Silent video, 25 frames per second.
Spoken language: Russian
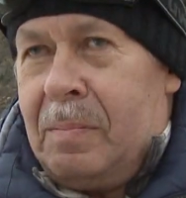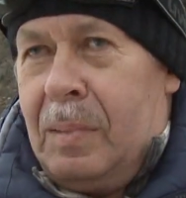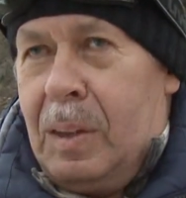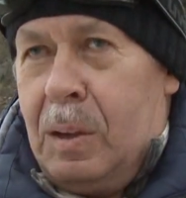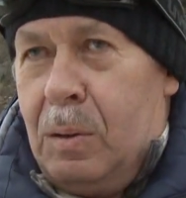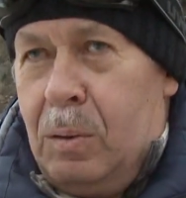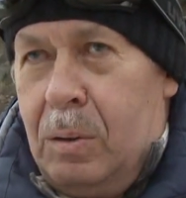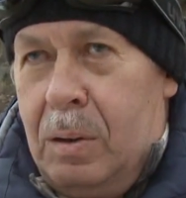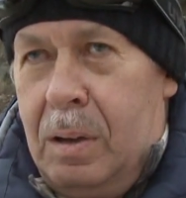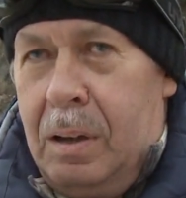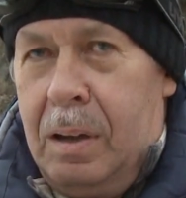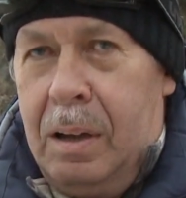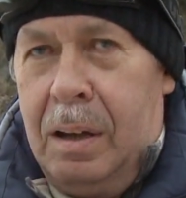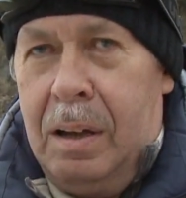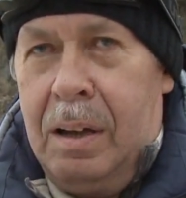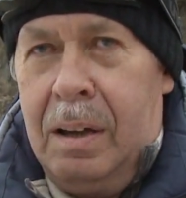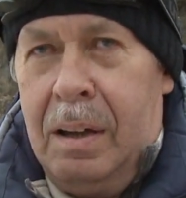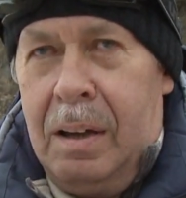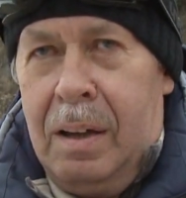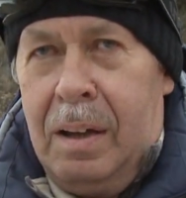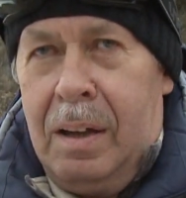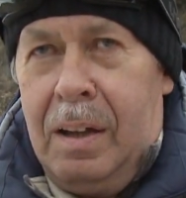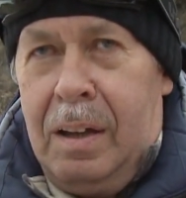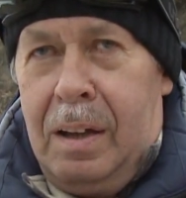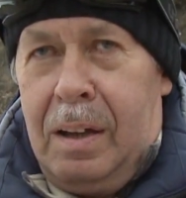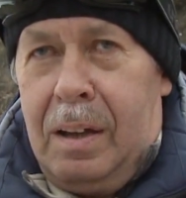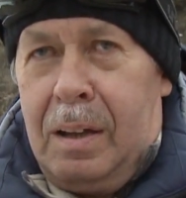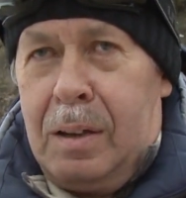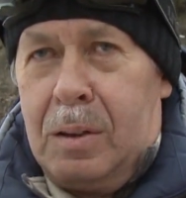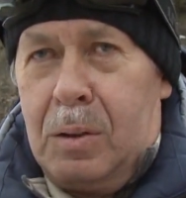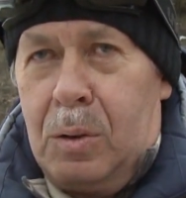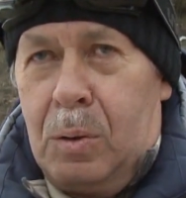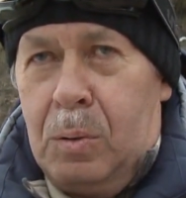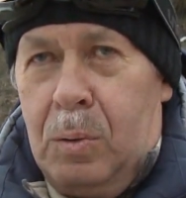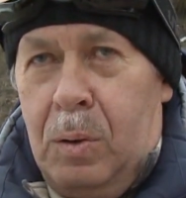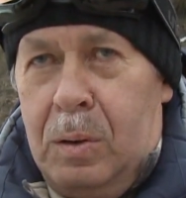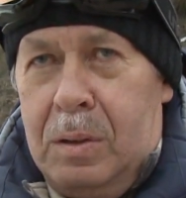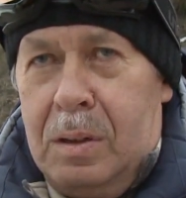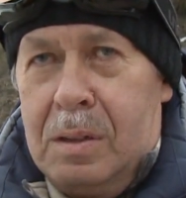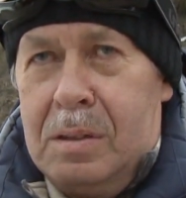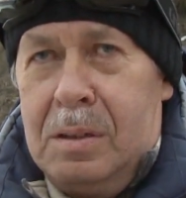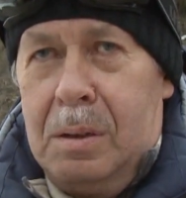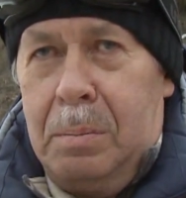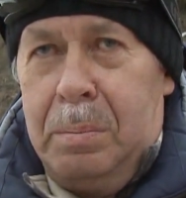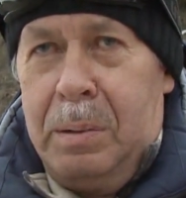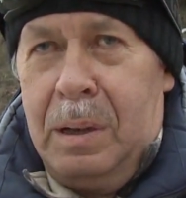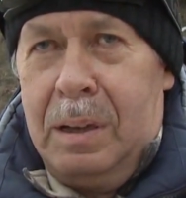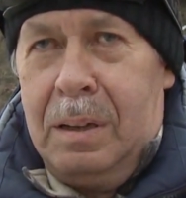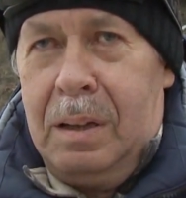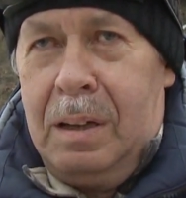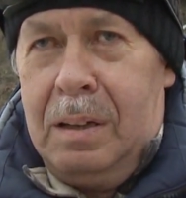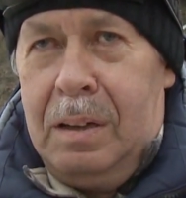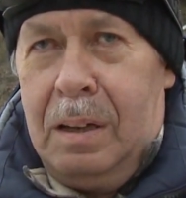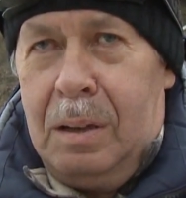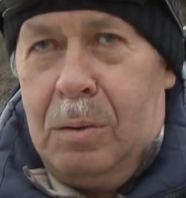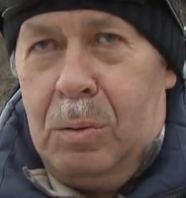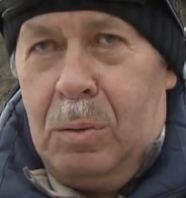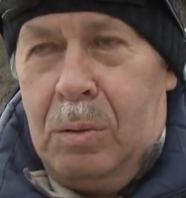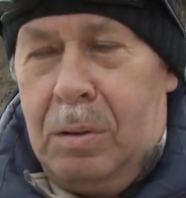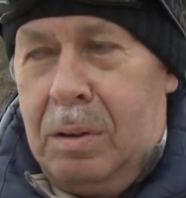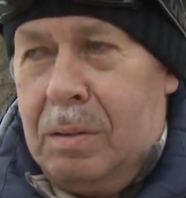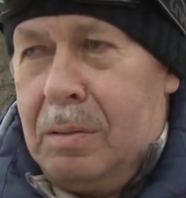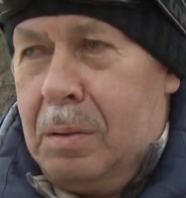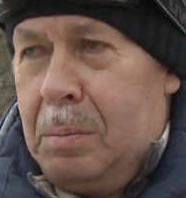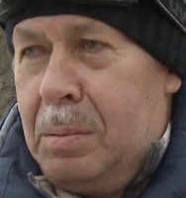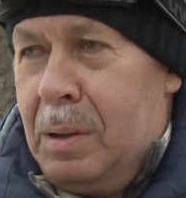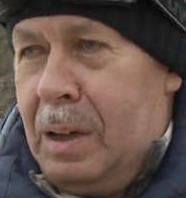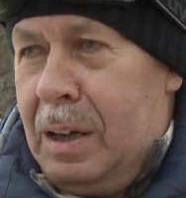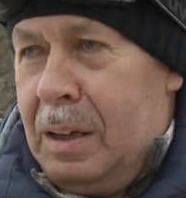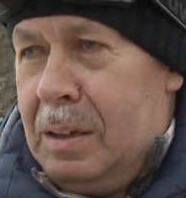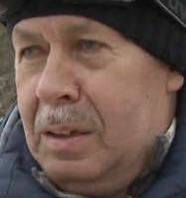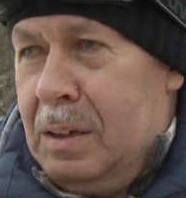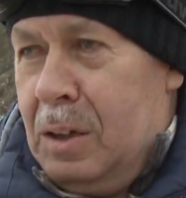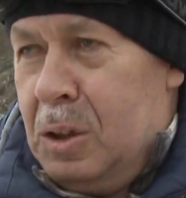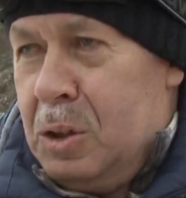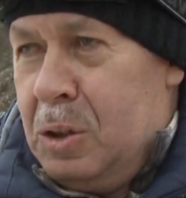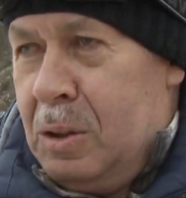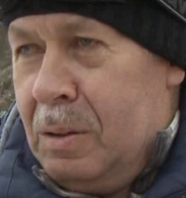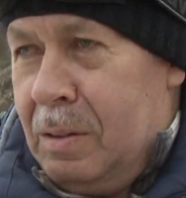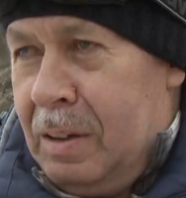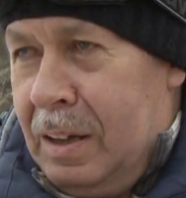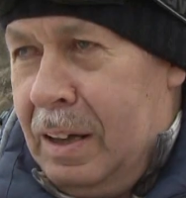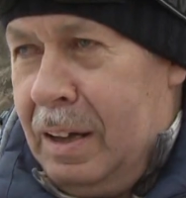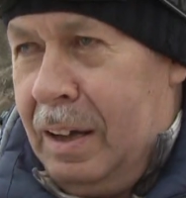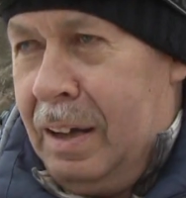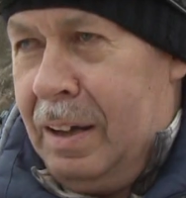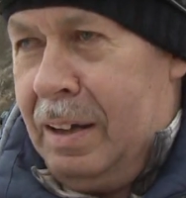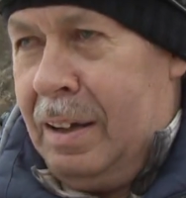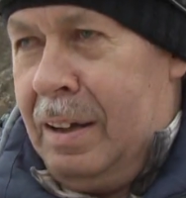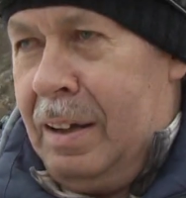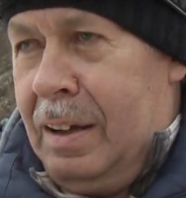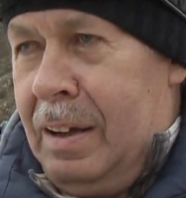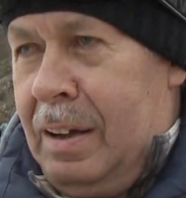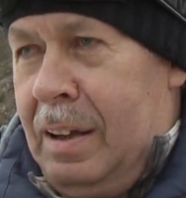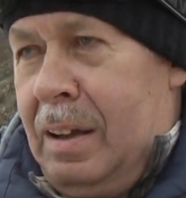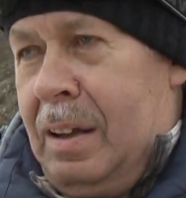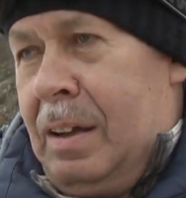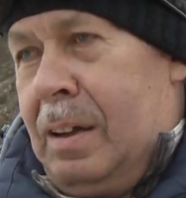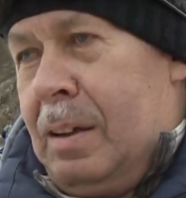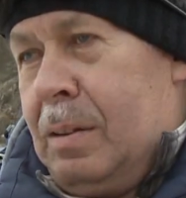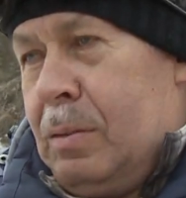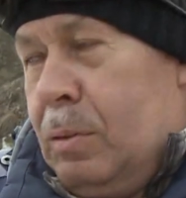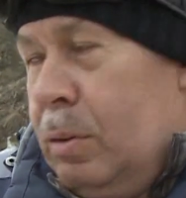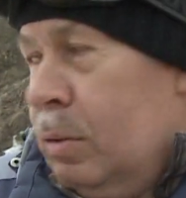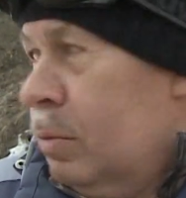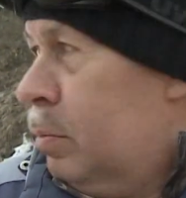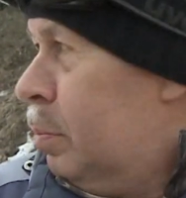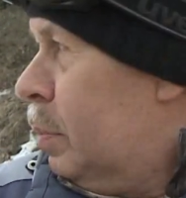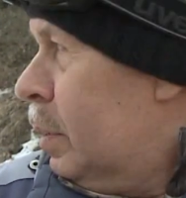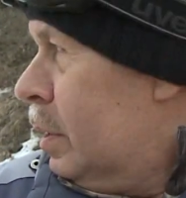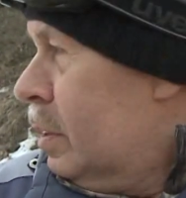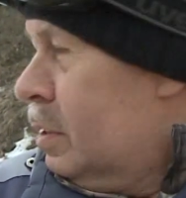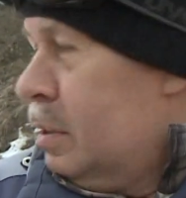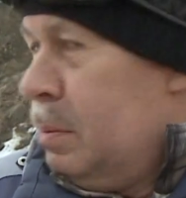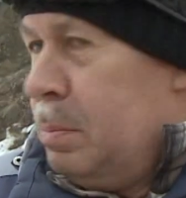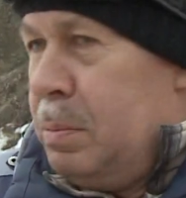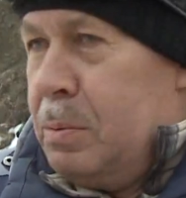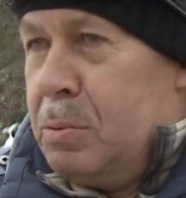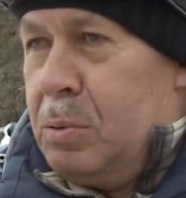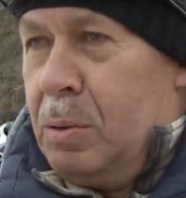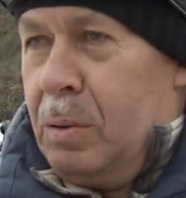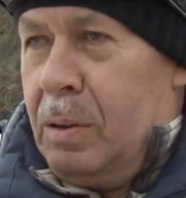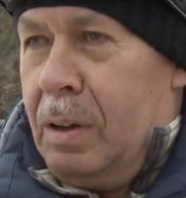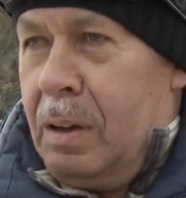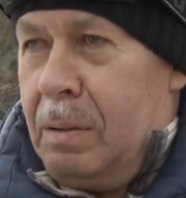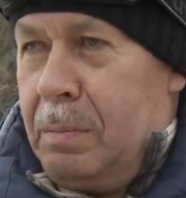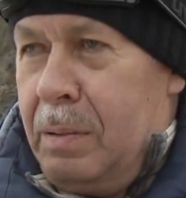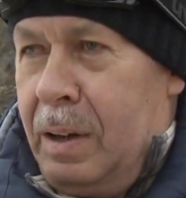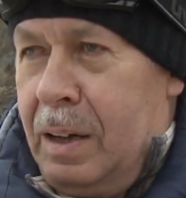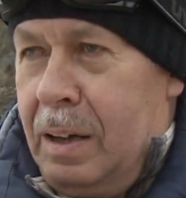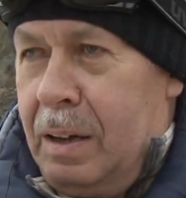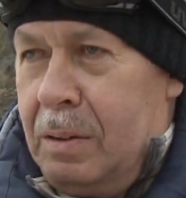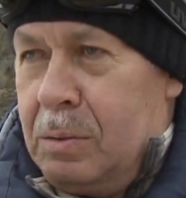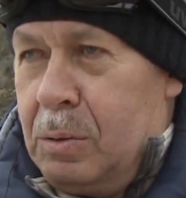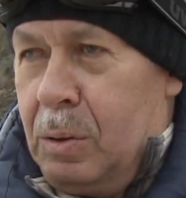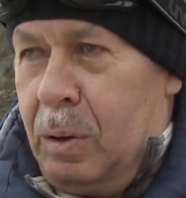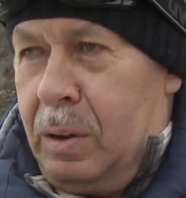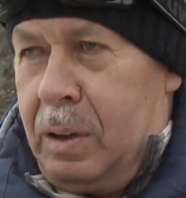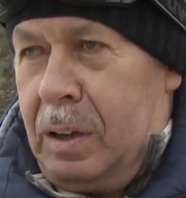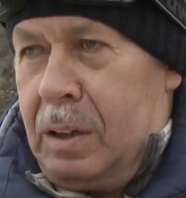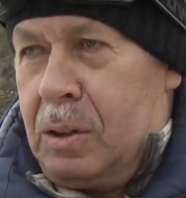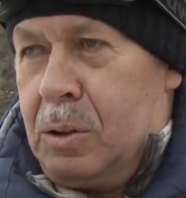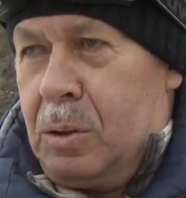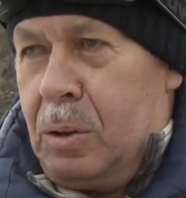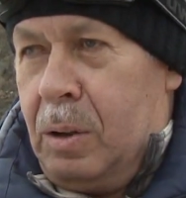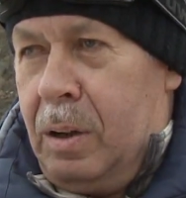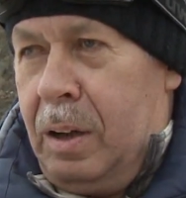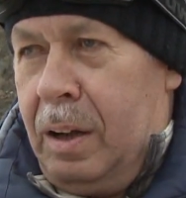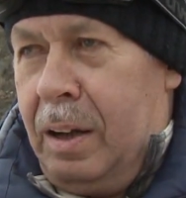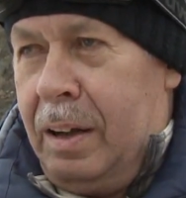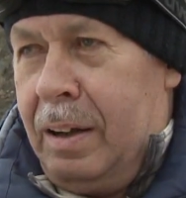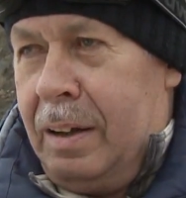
Ну, другой дисциплины нету, выбирать нечего. Ну, в принципе, все нормально, все хорошо.